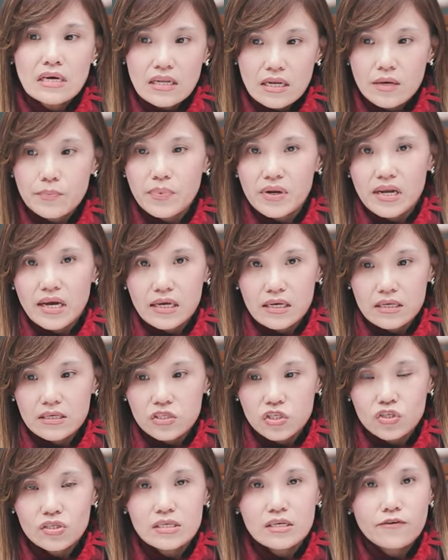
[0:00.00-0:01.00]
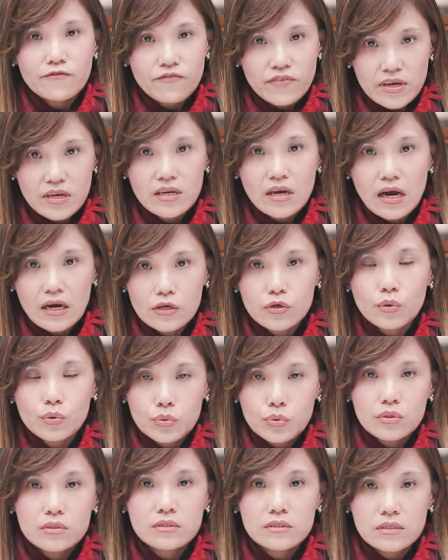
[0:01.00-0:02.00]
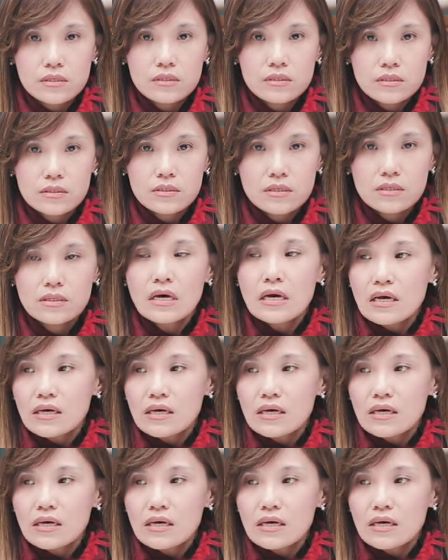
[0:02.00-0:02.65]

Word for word: 你本来也是一个非常有原则的人。